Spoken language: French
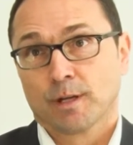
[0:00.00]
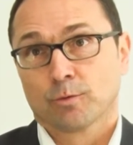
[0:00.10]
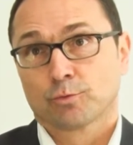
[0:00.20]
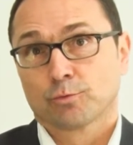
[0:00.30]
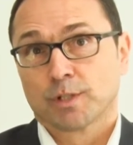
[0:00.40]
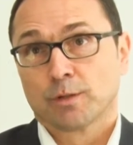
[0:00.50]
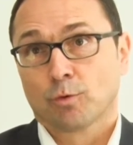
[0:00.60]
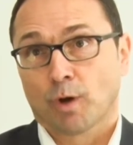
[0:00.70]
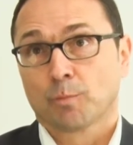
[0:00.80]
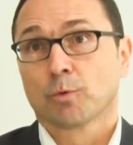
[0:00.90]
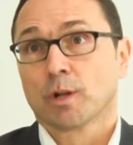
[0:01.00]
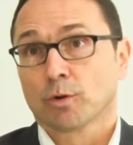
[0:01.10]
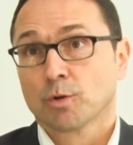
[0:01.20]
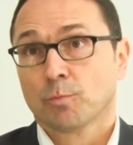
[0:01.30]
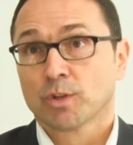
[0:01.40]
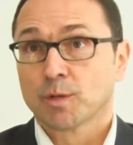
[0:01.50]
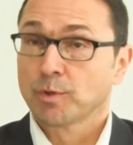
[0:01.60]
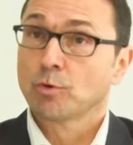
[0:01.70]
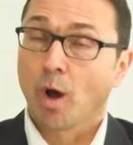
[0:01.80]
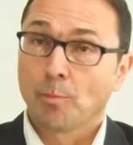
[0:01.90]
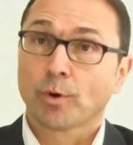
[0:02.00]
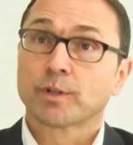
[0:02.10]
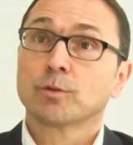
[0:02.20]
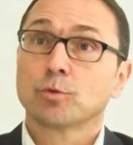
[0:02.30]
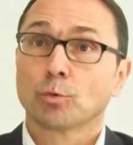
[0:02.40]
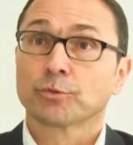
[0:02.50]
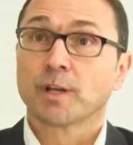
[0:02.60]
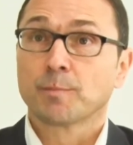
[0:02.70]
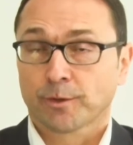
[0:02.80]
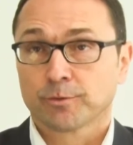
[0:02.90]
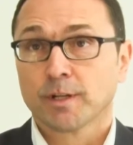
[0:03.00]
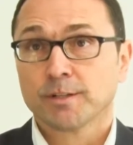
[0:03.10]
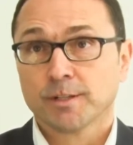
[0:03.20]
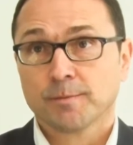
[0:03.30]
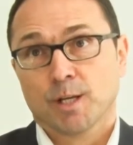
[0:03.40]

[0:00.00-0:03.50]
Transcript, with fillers: dans le souci de répondre à leurs demandes et puis de leur apporter du conseil personnalisé.